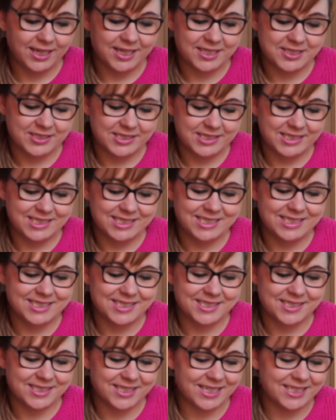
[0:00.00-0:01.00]
Also sie
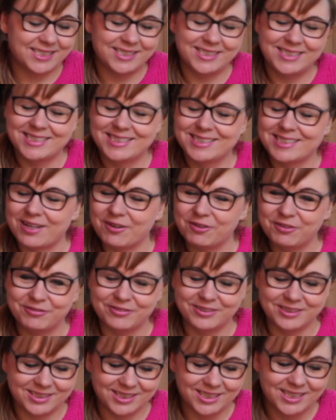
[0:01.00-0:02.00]
sieht, also dieses
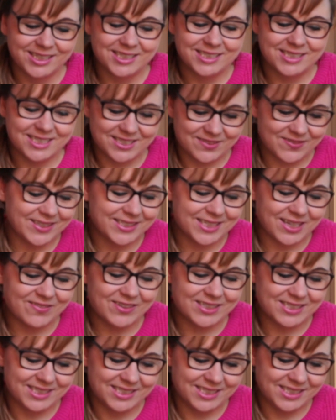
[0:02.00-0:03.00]
Outfit, das waren
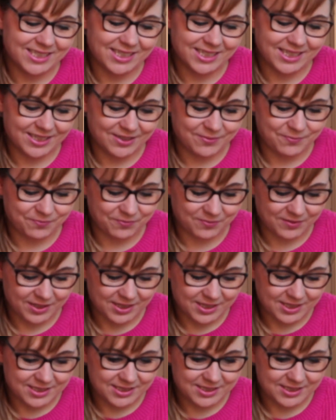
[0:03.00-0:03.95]
damals die, ähm,